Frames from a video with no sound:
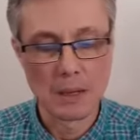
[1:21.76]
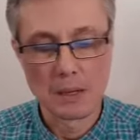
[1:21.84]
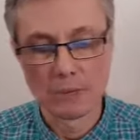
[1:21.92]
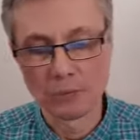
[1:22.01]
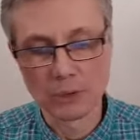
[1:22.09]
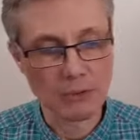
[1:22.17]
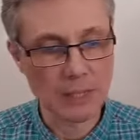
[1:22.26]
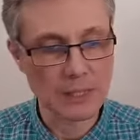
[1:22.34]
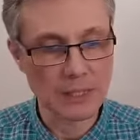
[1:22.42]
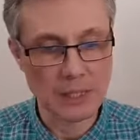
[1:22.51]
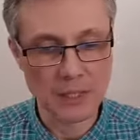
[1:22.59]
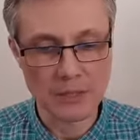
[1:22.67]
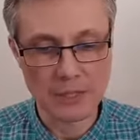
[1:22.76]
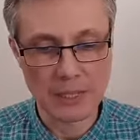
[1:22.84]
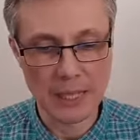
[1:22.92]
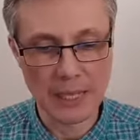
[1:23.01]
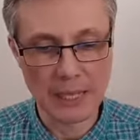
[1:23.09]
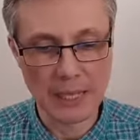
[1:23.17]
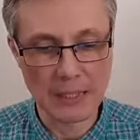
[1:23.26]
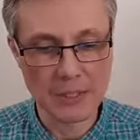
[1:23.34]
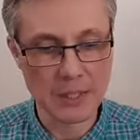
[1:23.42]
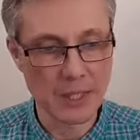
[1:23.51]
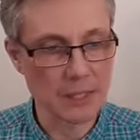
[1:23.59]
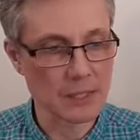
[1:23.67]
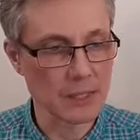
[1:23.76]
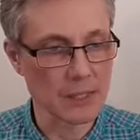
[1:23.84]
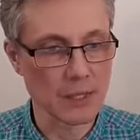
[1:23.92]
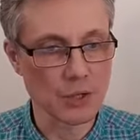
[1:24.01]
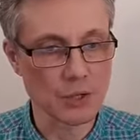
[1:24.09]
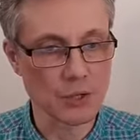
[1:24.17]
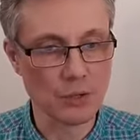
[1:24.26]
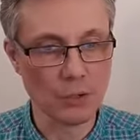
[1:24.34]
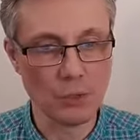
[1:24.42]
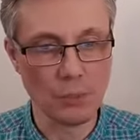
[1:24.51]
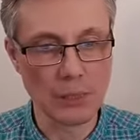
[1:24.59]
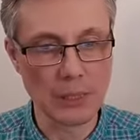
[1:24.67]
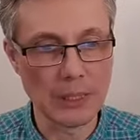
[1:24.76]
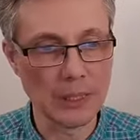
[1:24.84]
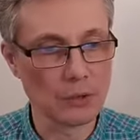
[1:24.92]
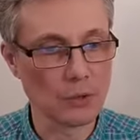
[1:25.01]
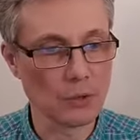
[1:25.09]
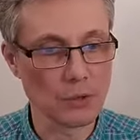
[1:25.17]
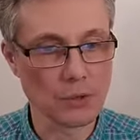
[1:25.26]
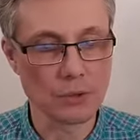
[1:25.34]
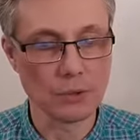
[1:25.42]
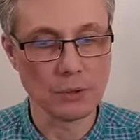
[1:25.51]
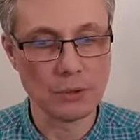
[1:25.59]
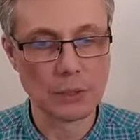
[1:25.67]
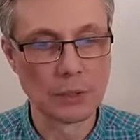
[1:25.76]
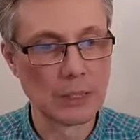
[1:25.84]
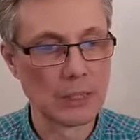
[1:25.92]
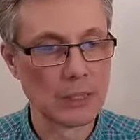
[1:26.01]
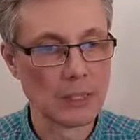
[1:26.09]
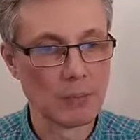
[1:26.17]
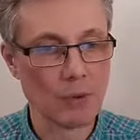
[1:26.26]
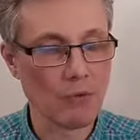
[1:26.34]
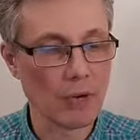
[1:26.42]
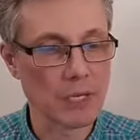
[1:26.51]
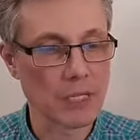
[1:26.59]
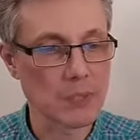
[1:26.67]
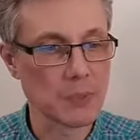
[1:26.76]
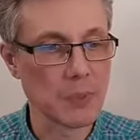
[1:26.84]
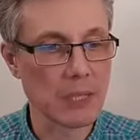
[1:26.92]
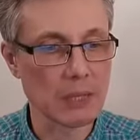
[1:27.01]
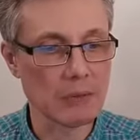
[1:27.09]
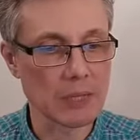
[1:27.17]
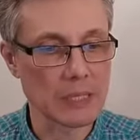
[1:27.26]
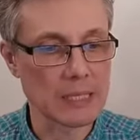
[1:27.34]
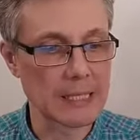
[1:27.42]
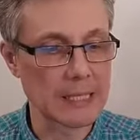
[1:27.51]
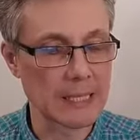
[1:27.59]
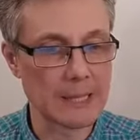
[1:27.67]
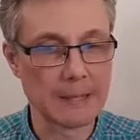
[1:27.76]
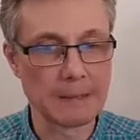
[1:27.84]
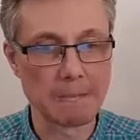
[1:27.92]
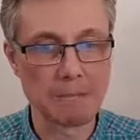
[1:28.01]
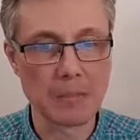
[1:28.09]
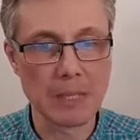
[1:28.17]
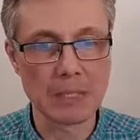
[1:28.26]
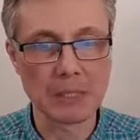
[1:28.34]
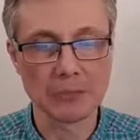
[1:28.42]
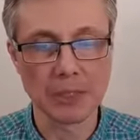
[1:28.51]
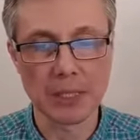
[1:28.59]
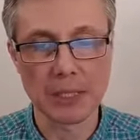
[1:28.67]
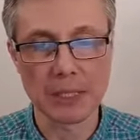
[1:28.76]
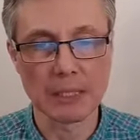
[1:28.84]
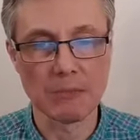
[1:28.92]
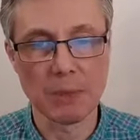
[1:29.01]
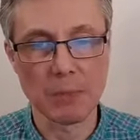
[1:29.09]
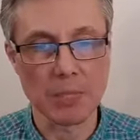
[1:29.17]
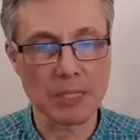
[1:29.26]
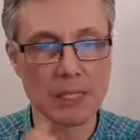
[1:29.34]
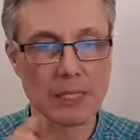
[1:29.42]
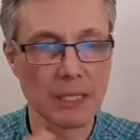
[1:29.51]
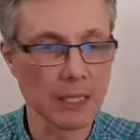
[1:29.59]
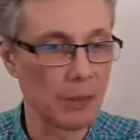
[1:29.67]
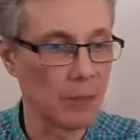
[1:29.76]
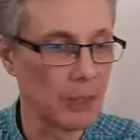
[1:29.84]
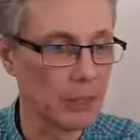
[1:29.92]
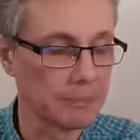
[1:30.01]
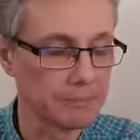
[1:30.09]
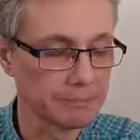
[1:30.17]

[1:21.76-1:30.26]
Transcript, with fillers: Вот давайте даже для контекста зачтем и то, что буквально с первого стиха. Это вторая глава послания к римлянам.